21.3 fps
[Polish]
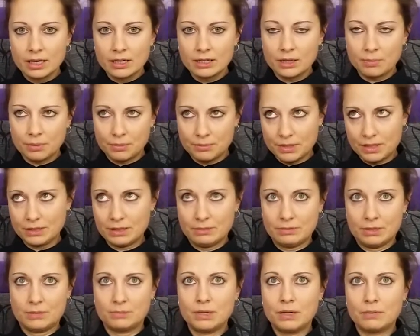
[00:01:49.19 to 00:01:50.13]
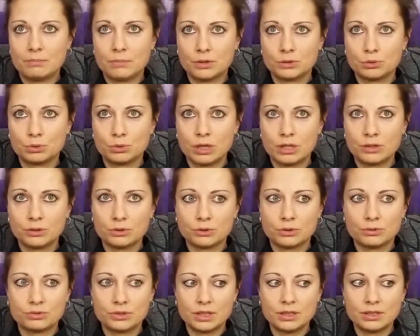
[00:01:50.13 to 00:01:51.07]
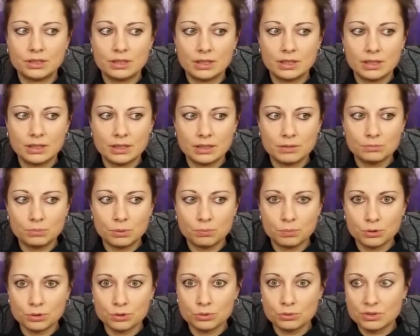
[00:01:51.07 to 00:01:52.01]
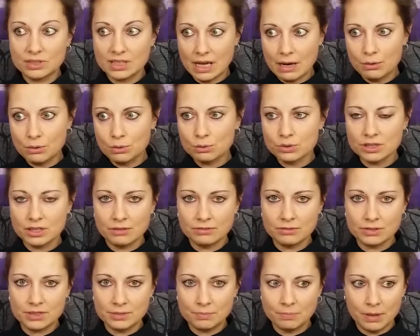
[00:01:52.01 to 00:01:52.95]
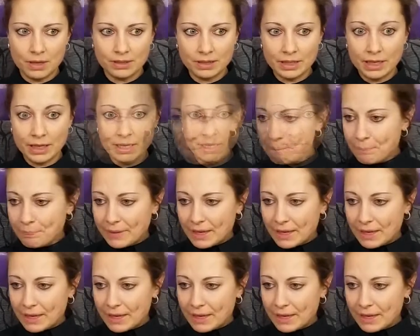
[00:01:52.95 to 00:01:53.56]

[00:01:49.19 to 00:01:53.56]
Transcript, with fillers: Ja pamiętam, jak miałam maturę, no to wtedy po prostu całe usta wysypane.